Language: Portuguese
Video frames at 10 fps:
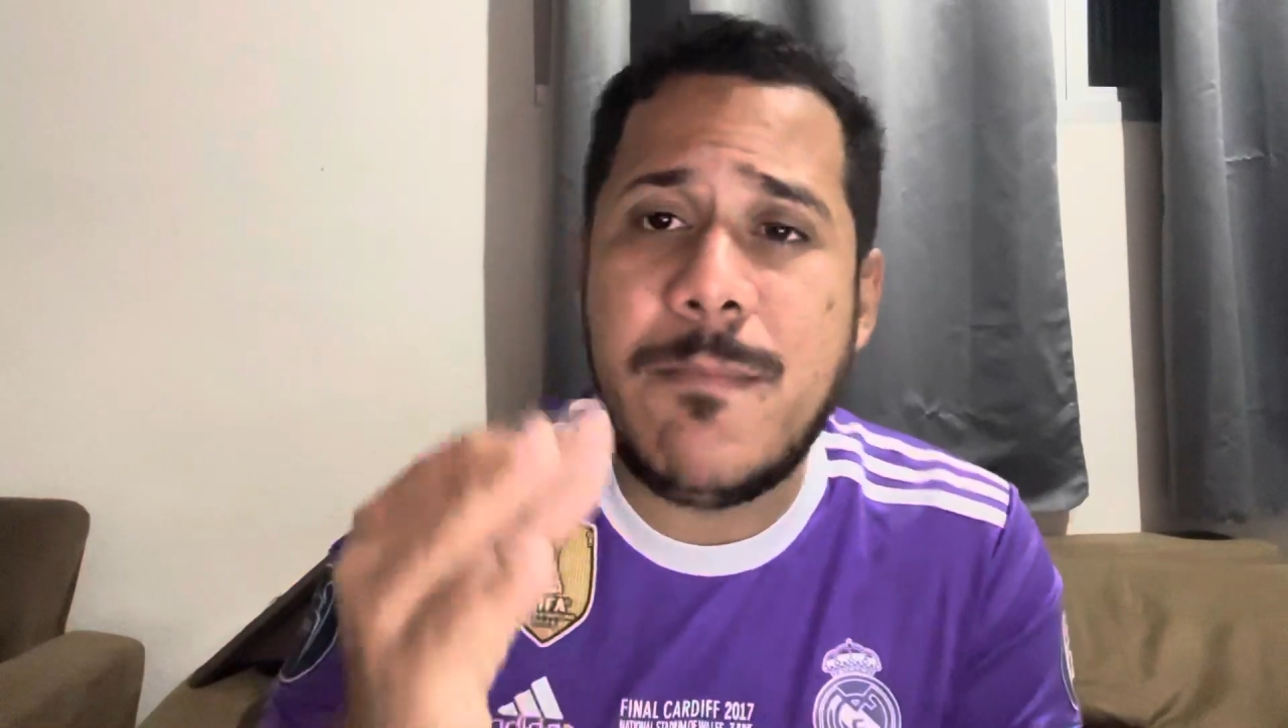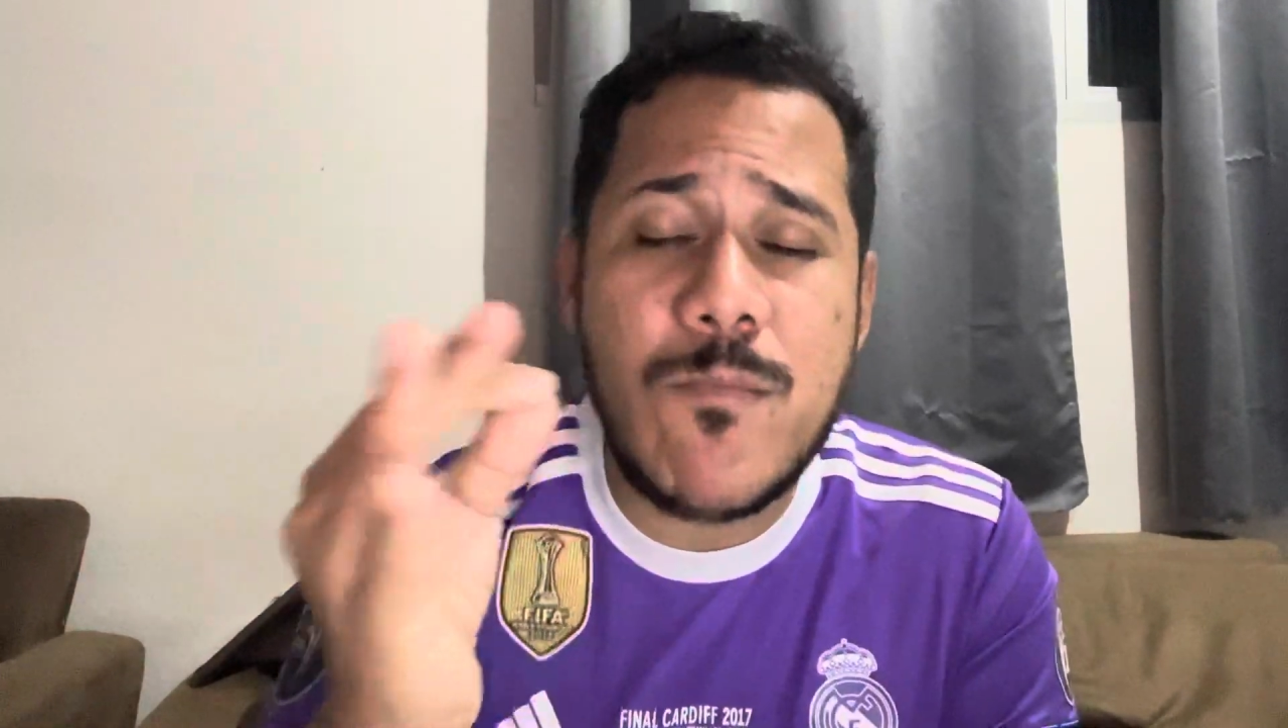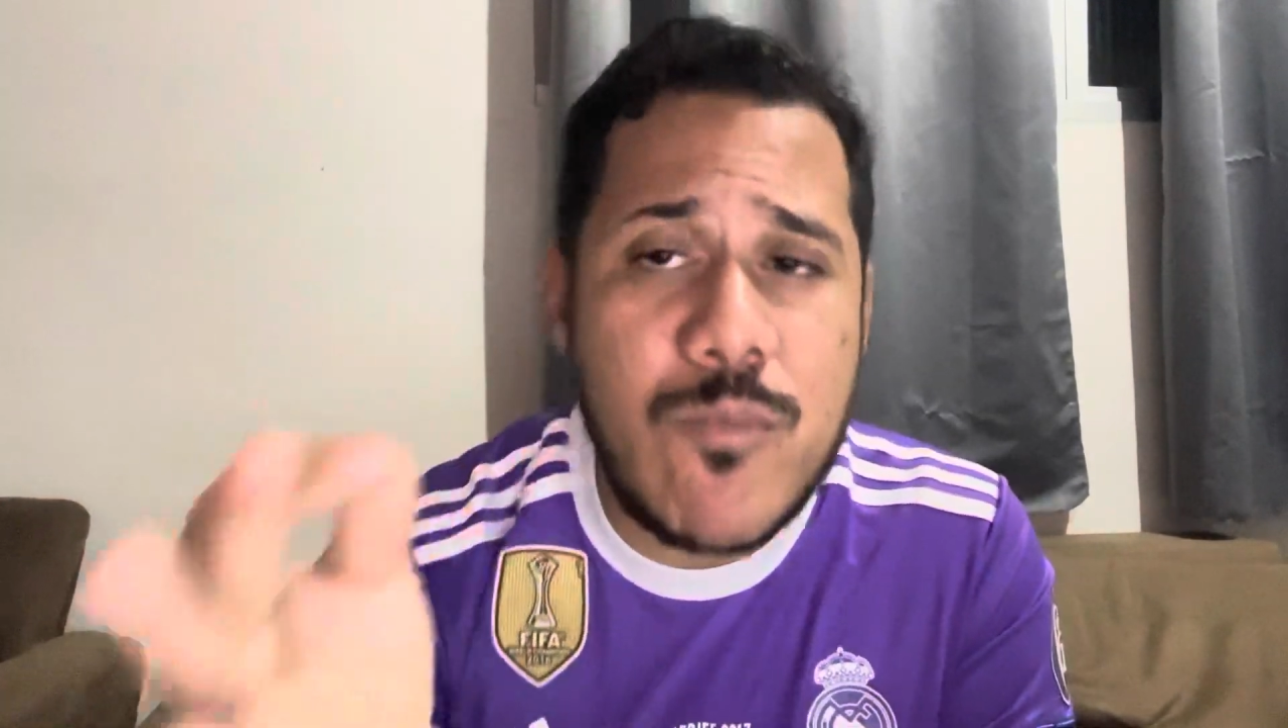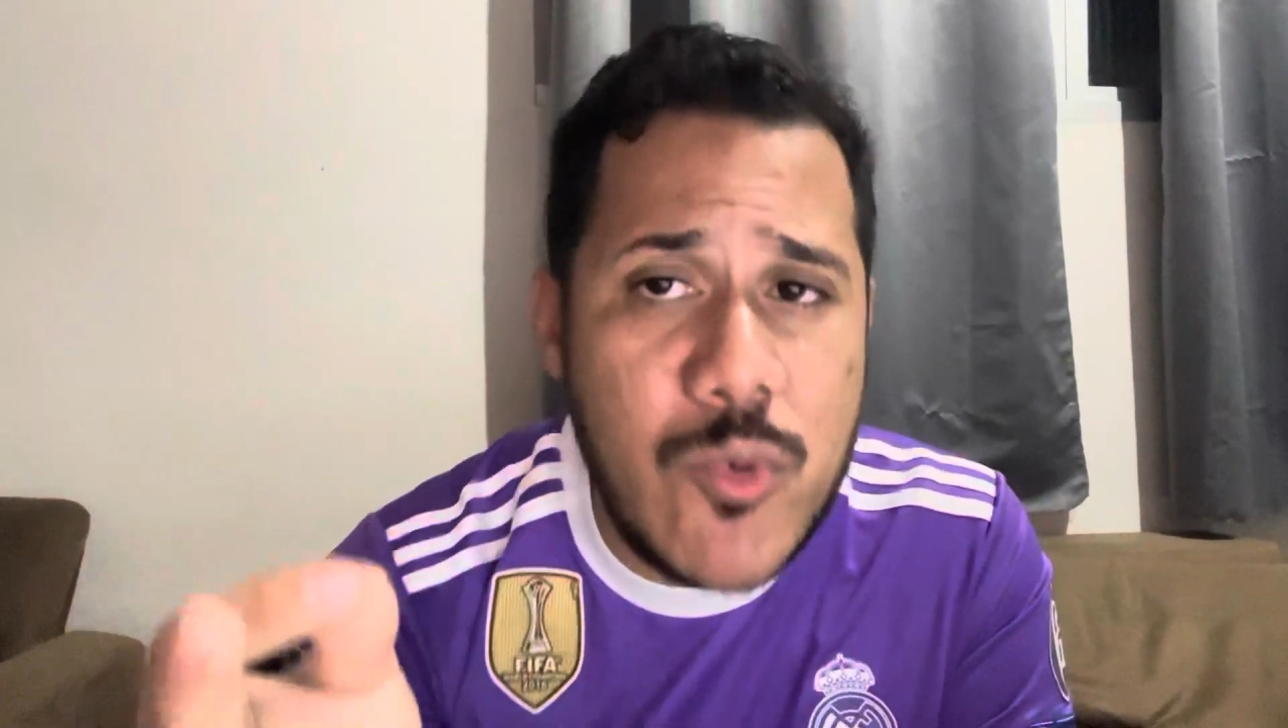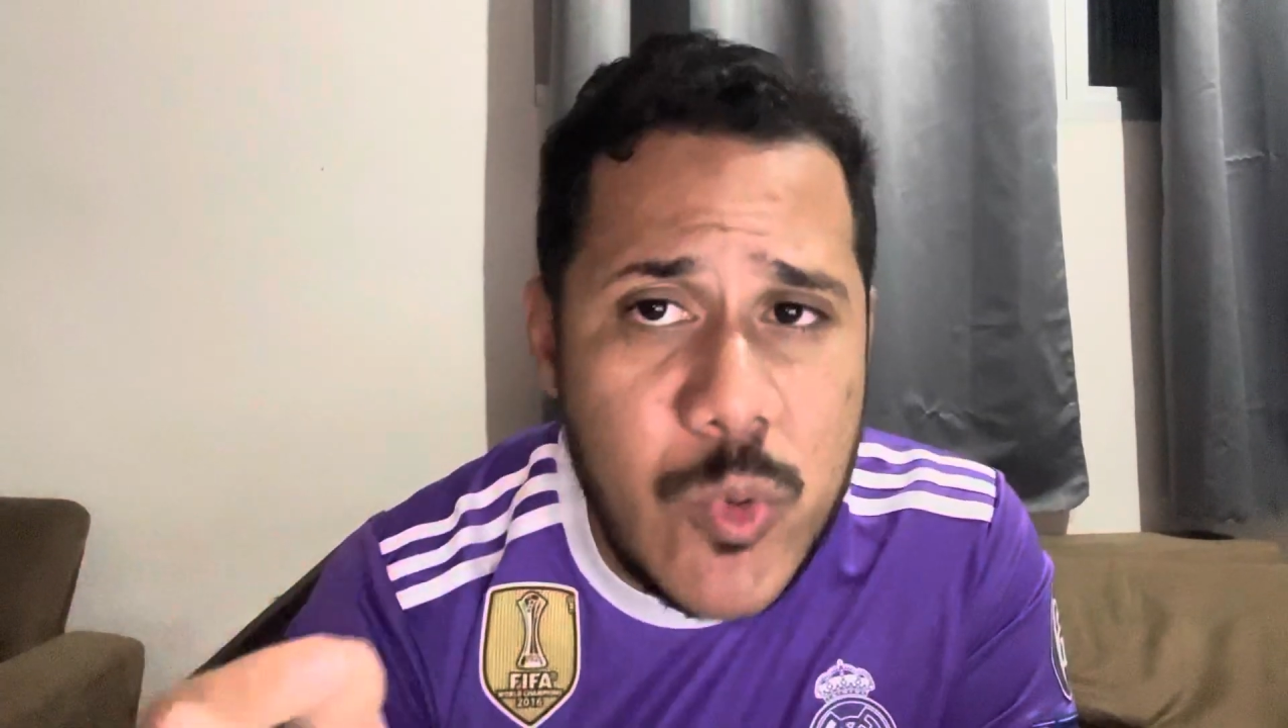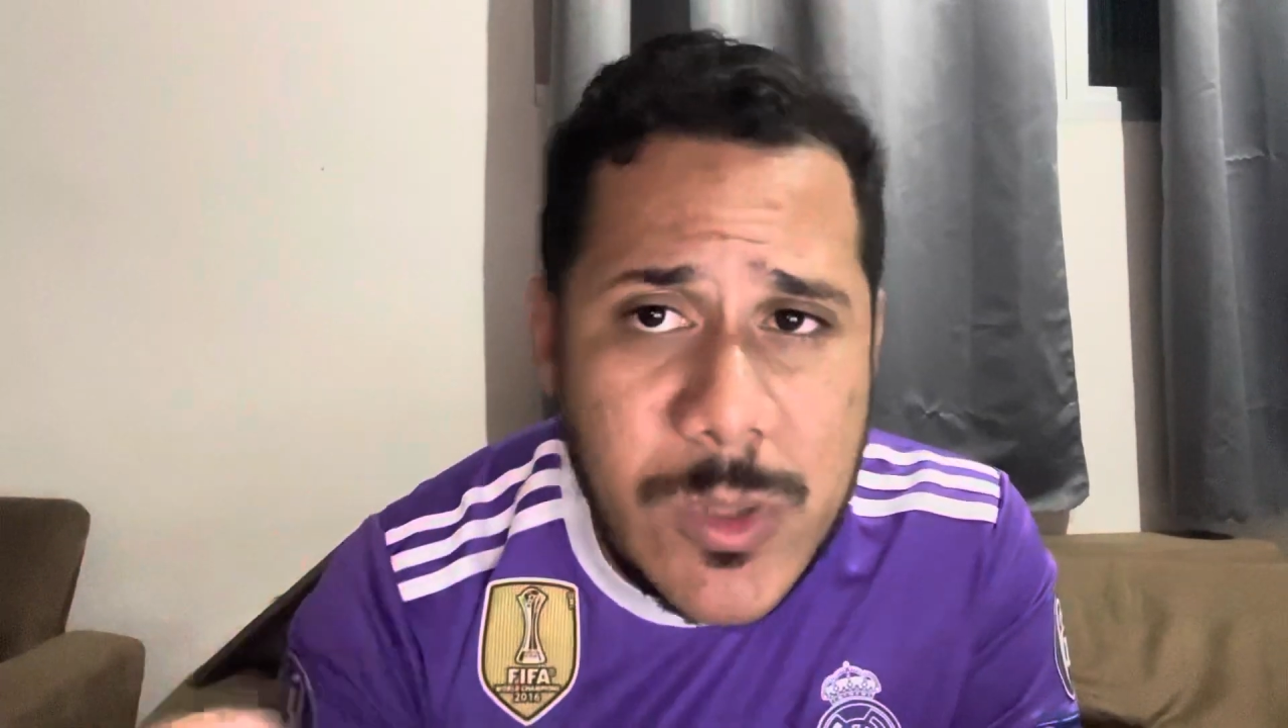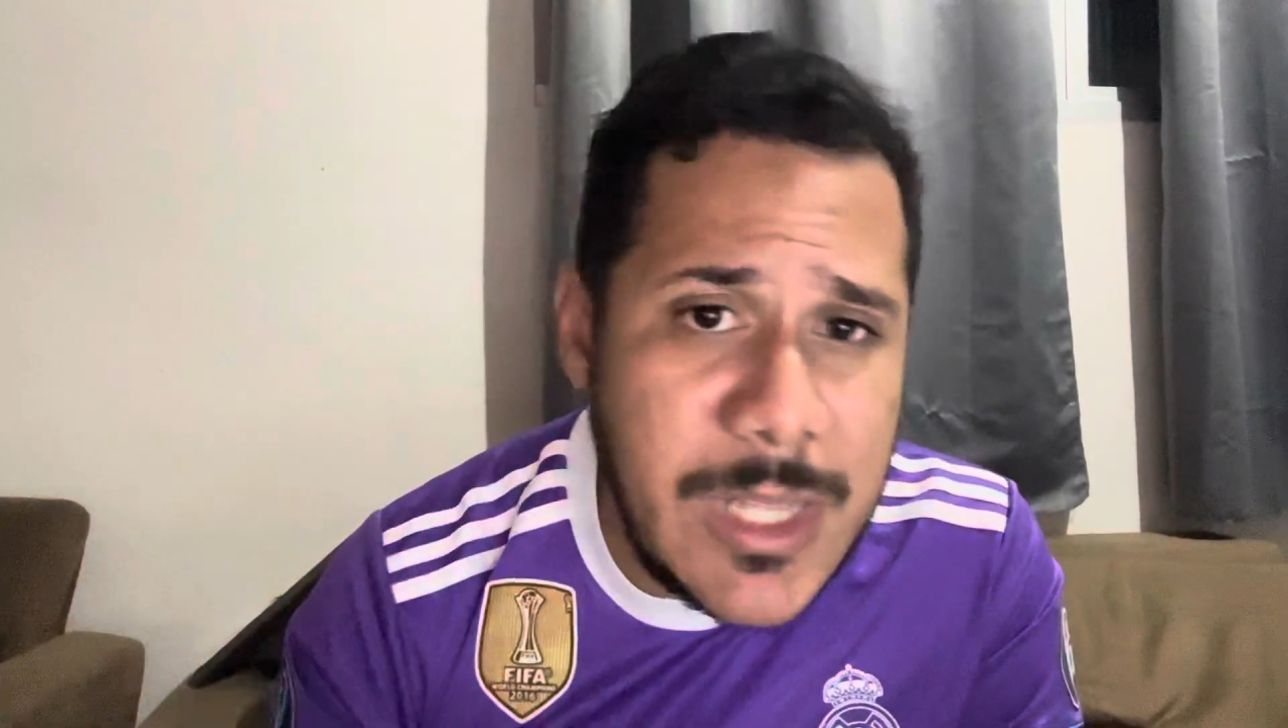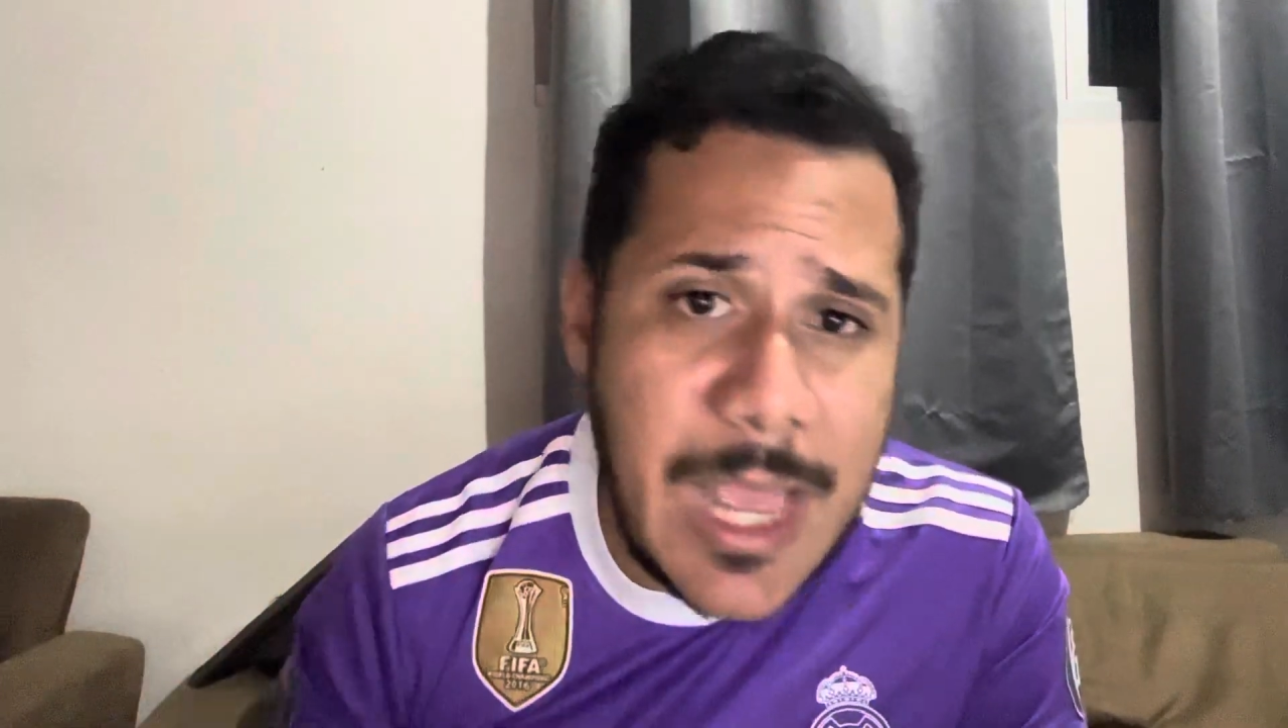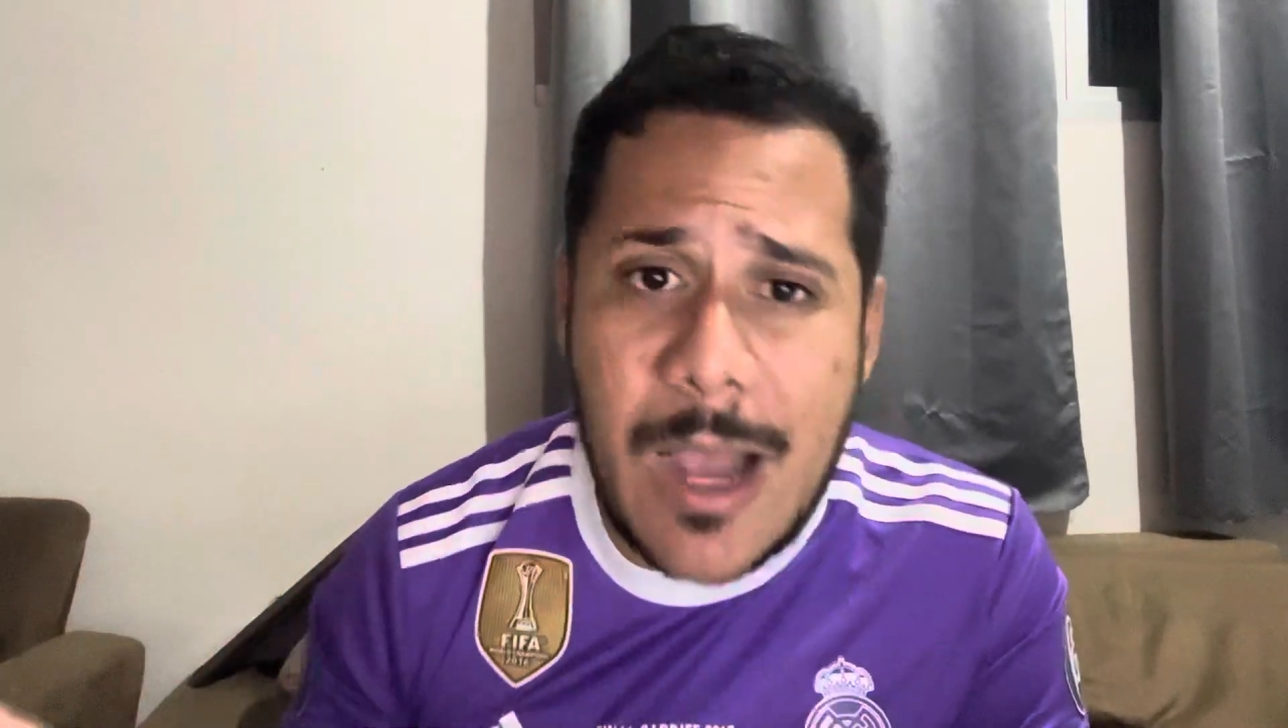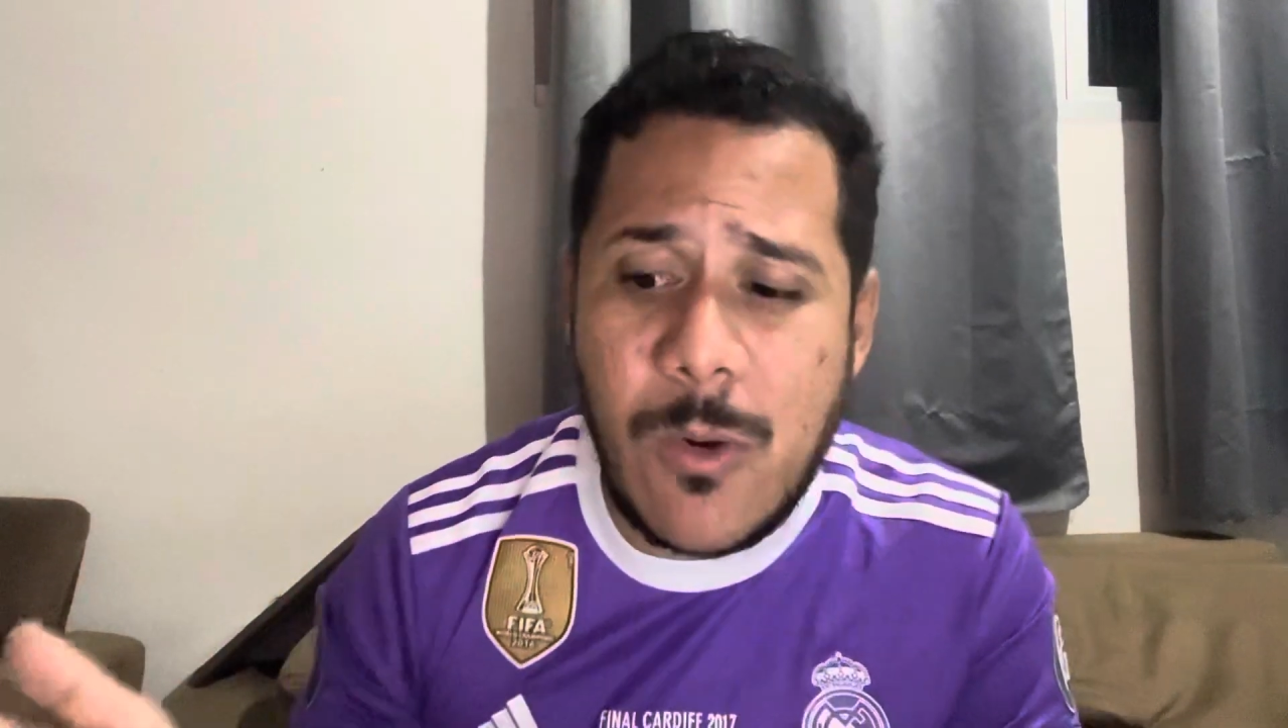
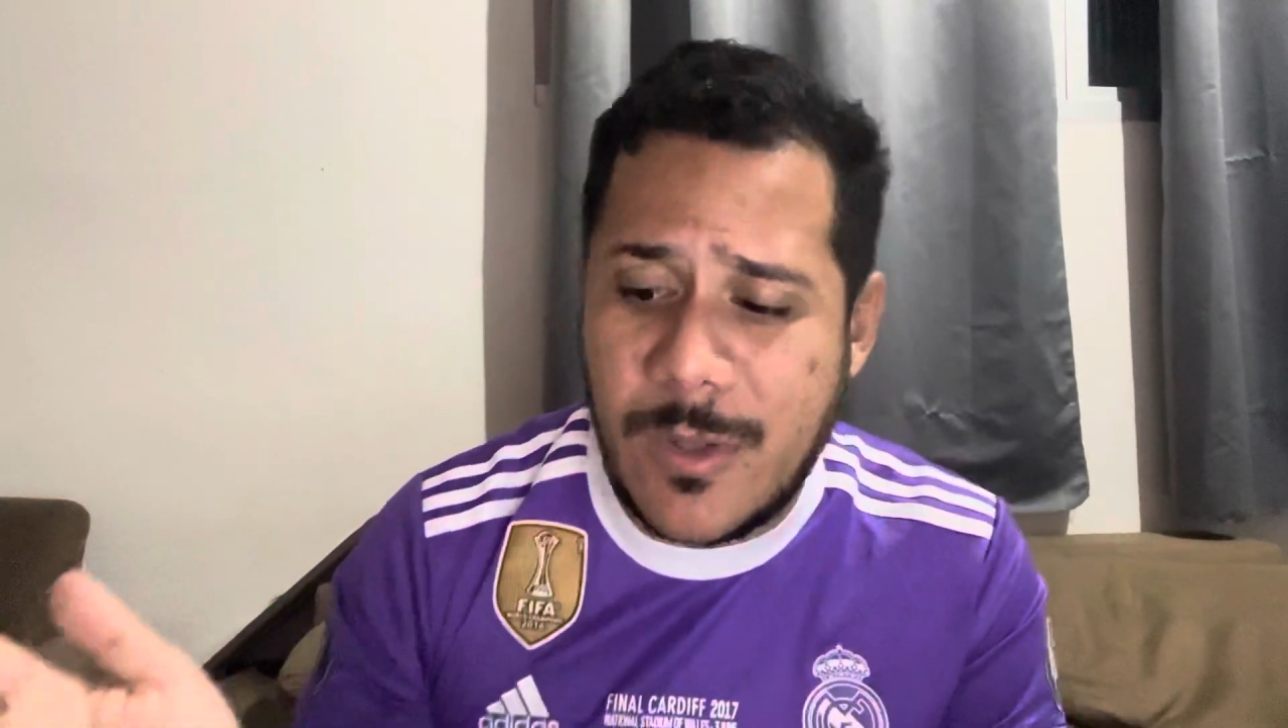mundial,